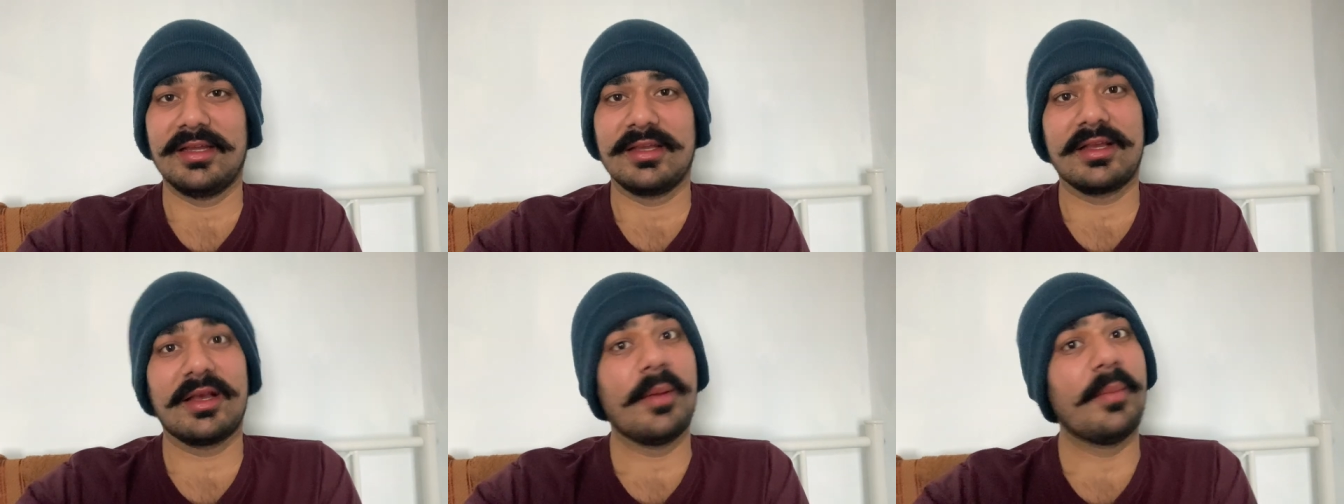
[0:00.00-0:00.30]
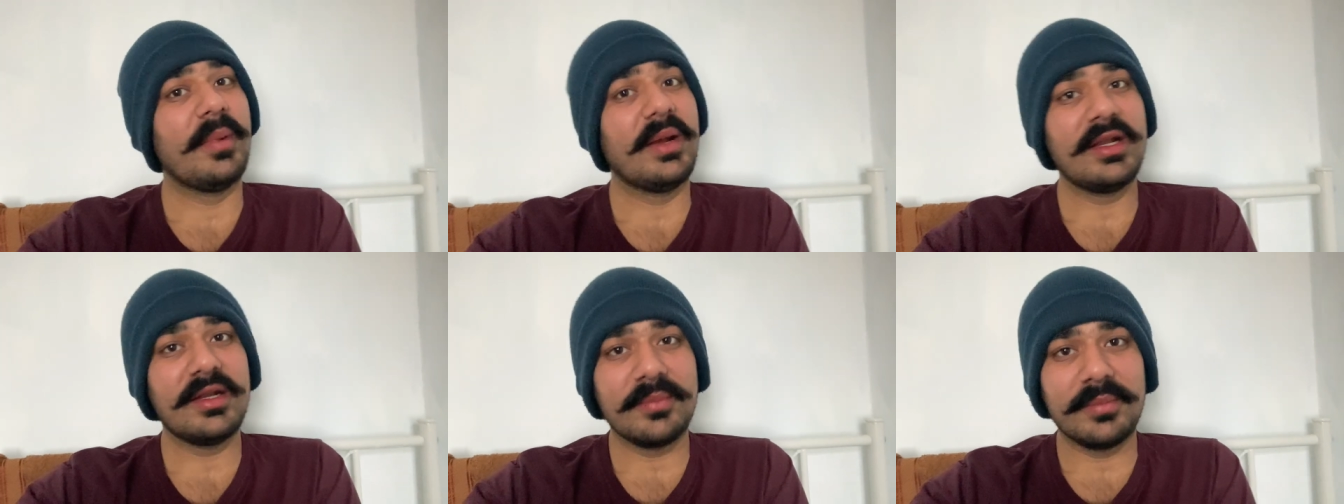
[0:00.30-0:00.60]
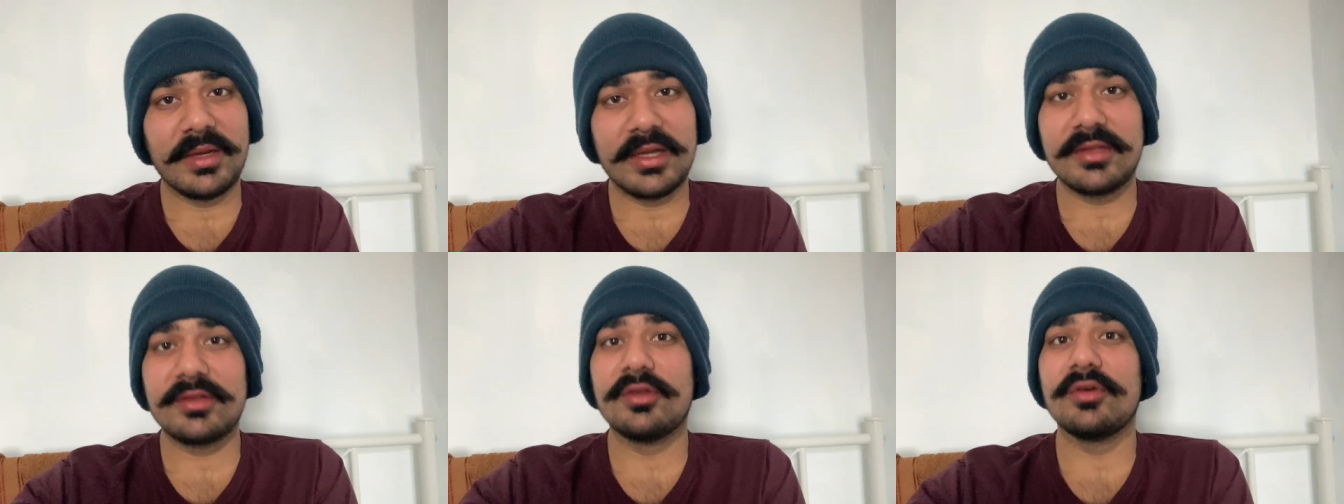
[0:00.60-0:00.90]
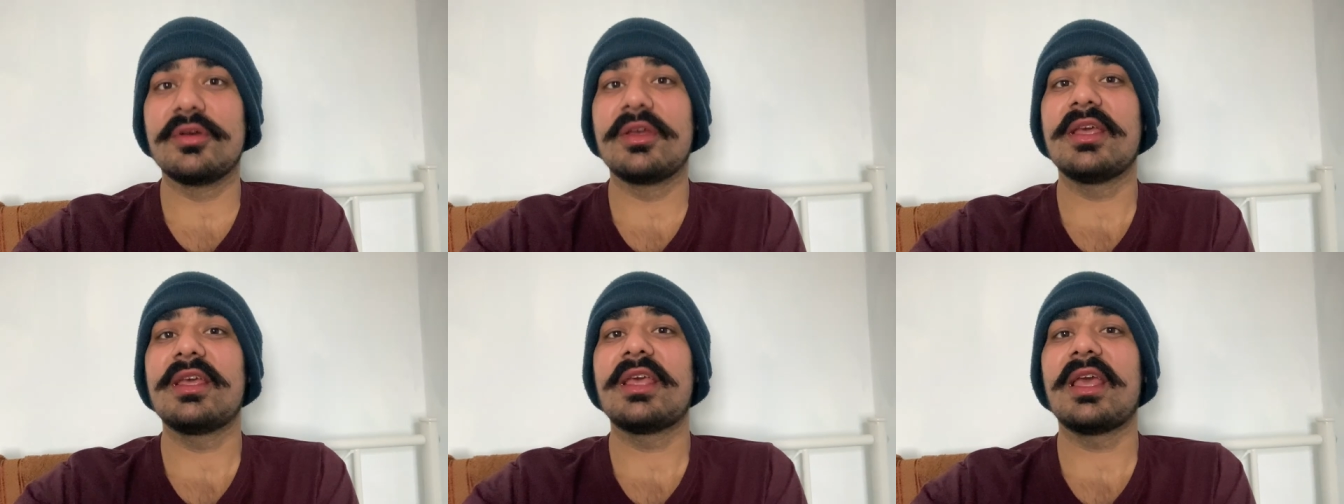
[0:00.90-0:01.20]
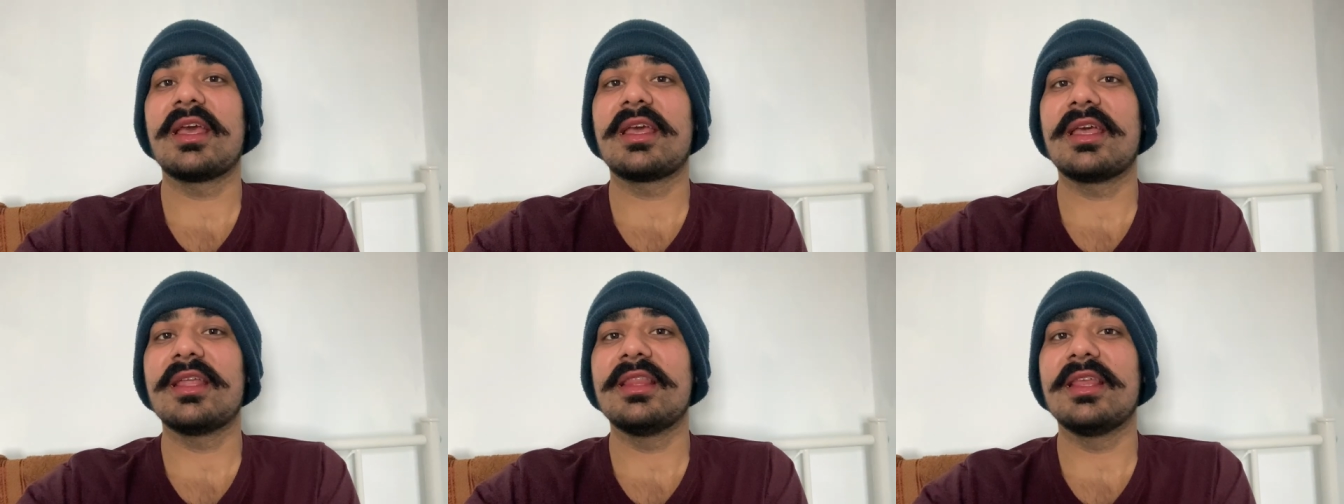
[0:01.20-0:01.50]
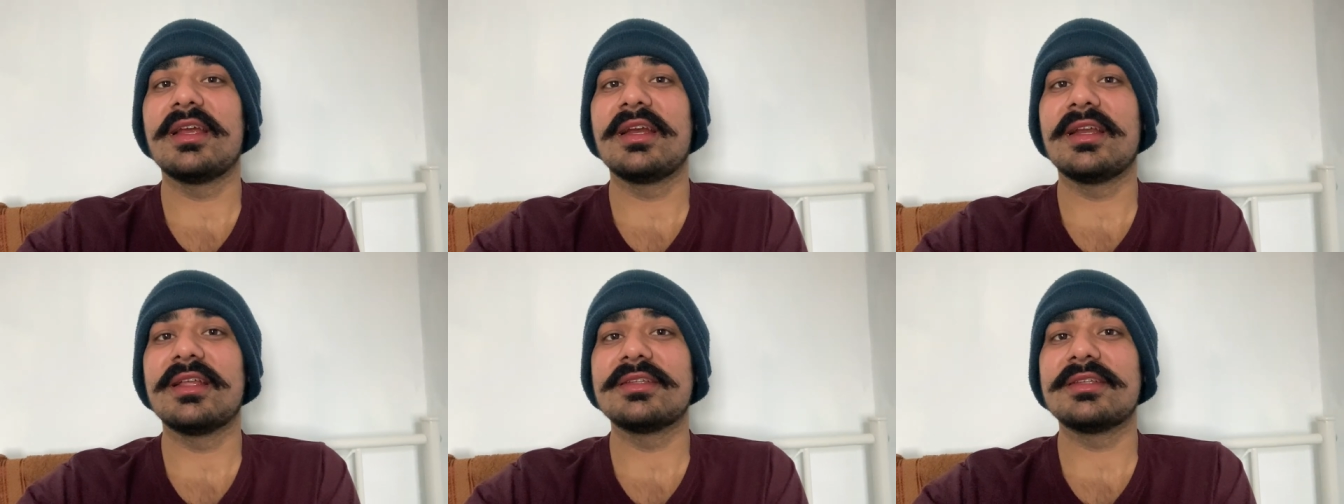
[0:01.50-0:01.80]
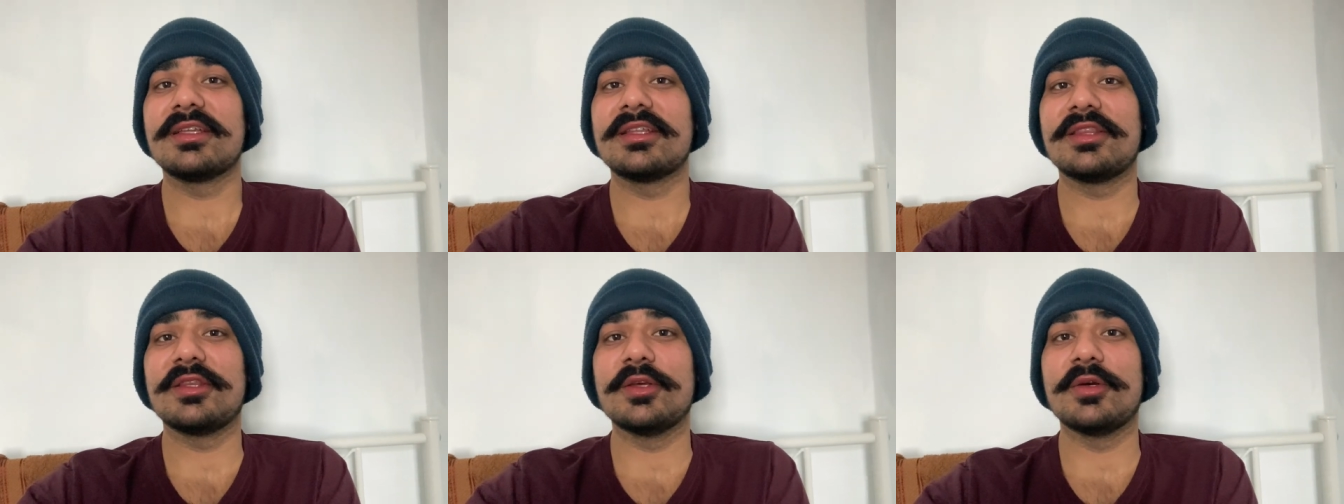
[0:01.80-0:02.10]
कमेंट भर दोगी क्या क्या देखना
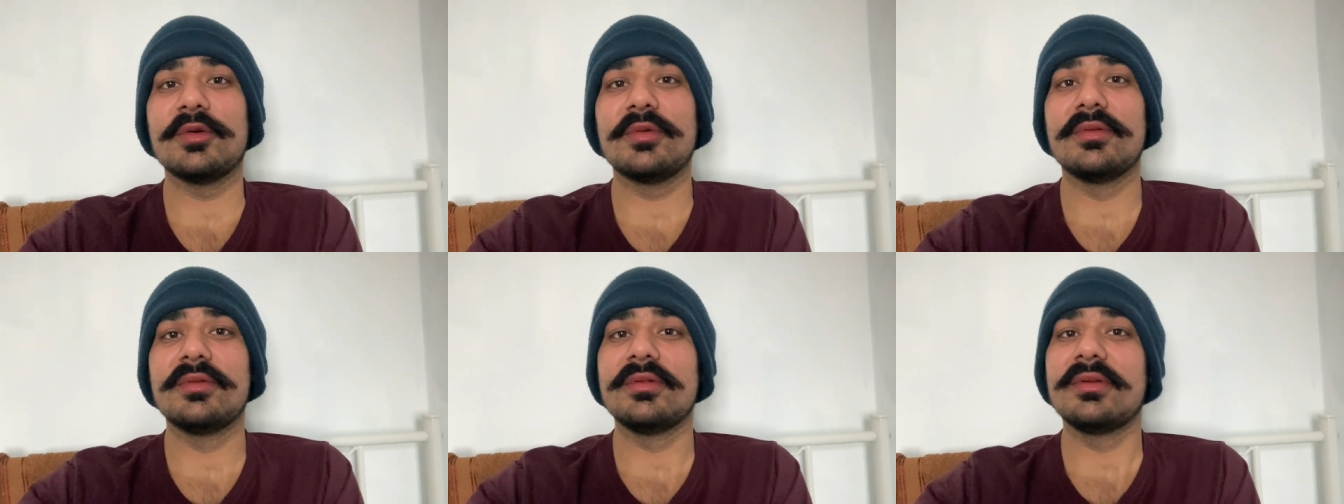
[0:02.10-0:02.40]
चाहते हो